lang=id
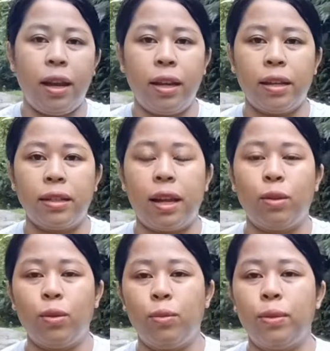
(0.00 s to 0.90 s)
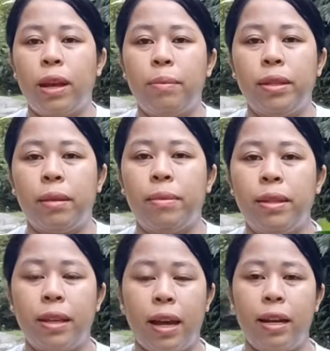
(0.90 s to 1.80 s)
yang satu rumput
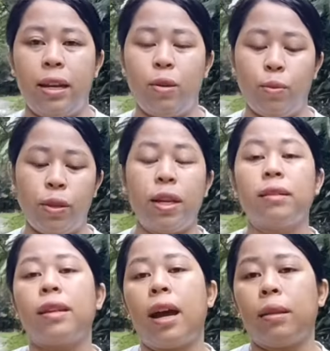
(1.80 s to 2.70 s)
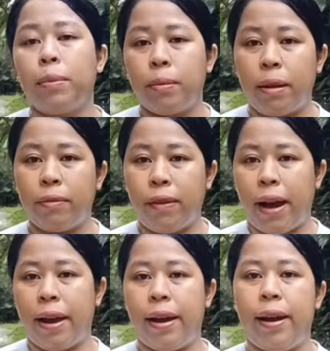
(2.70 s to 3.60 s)
amis-amisan ini rumput yang sangat
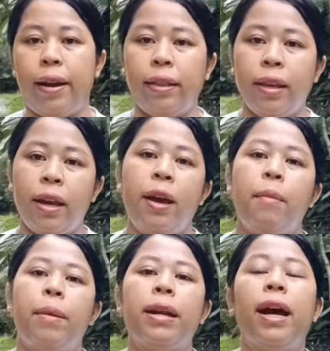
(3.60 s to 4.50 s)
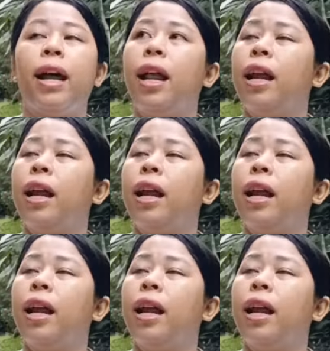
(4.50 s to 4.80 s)
bermanfaat padahal